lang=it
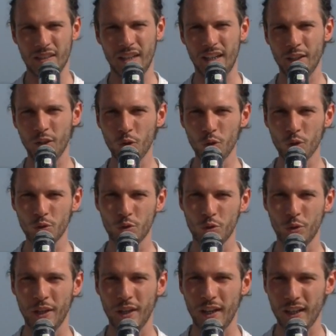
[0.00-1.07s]

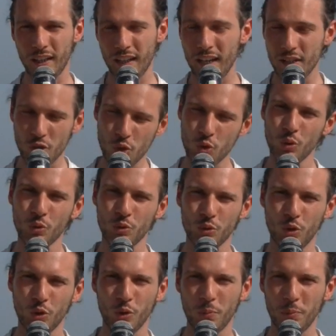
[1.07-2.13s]
ridotto e
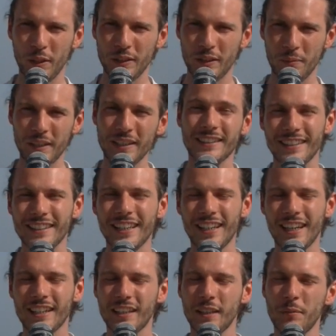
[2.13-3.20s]
riassunto completamente
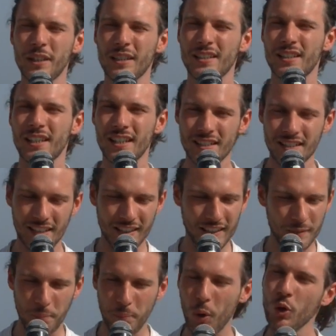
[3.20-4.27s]
dell'alchimia stessa
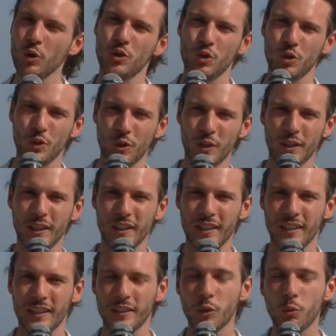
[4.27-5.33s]
posso,
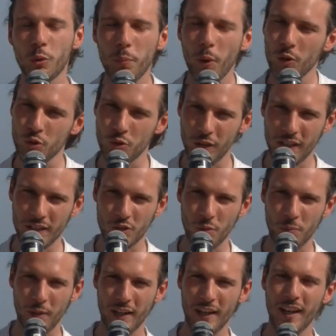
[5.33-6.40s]
eh, di cui posso
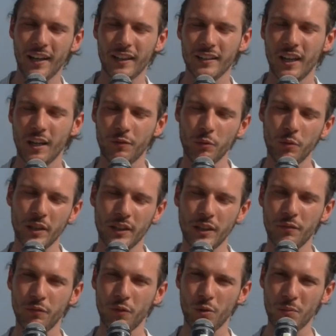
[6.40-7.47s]
adesso parlare e darvi qualche
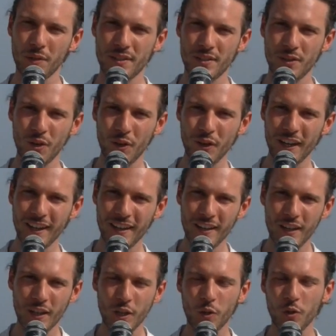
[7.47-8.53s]
informazione,
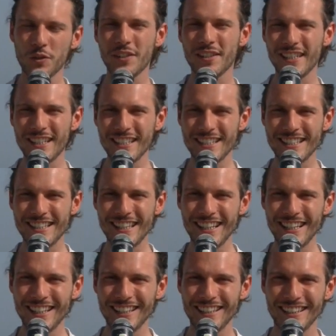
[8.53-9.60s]

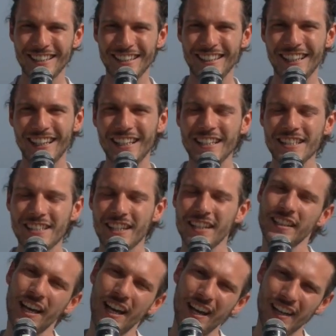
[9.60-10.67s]
consiste
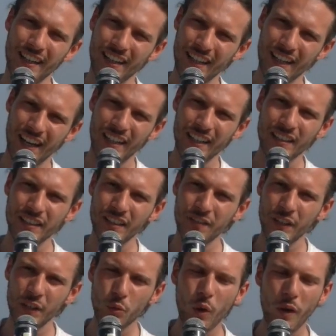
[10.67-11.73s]
nell'insegnare
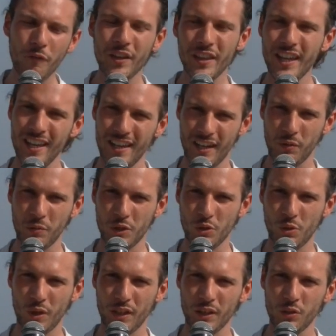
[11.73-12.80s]
all'individuo a vedere
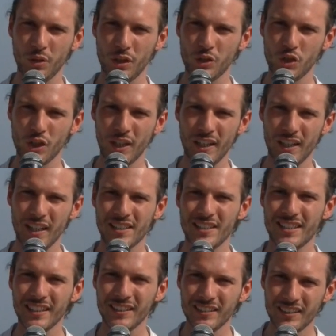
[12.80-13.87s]
questo regno dei cieli, a
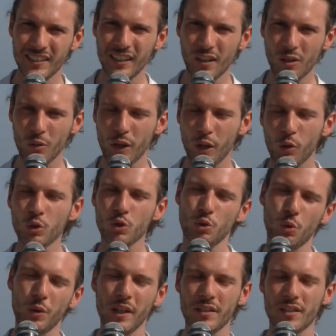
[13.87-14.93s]
sentirlo e a
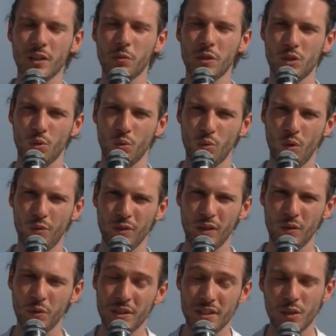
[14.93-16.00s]
costruirsi
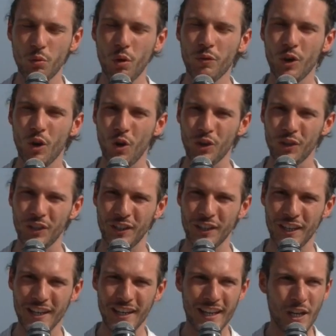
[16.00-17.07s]
nuovi, questi nuovi occhi.
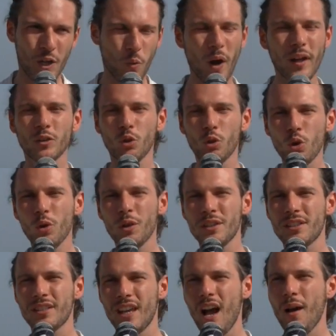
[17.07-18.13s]
Quando noi
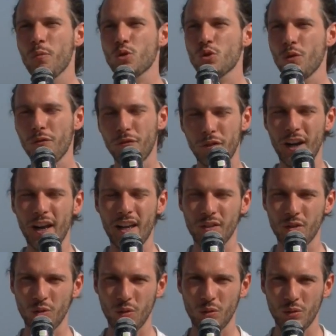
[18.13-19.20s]
stiamo
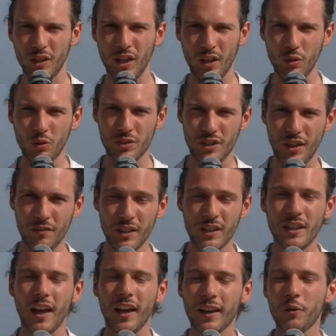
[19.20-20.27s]
soffrendo nella nostra
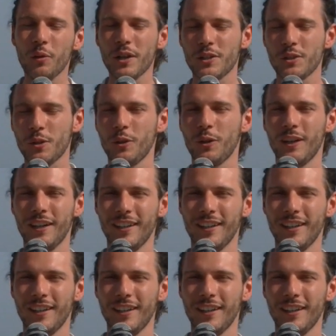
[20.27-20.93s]
vita, e questo